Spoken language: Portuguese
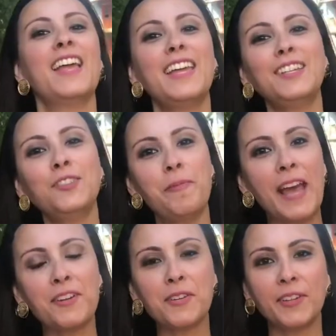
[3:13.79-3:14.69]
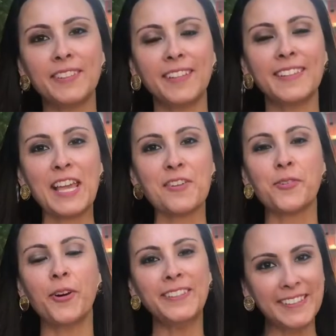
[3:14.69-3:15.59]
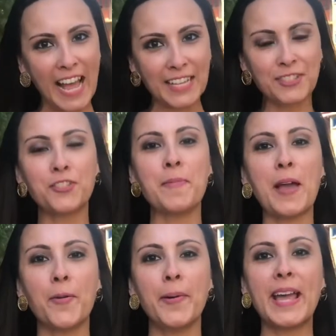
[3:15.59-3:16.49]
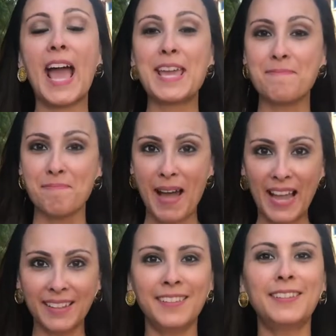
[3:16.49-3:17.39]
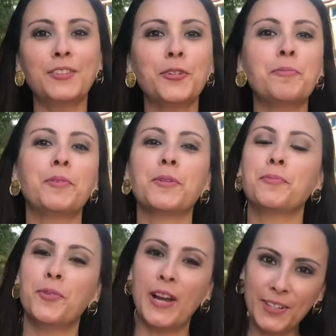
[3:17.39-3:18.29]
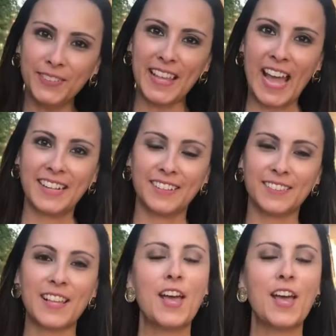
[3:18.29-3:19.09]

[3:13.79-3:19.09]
Espero que vocês tenham gostado de me acompanhar em mais esse tour por Buenos Aires.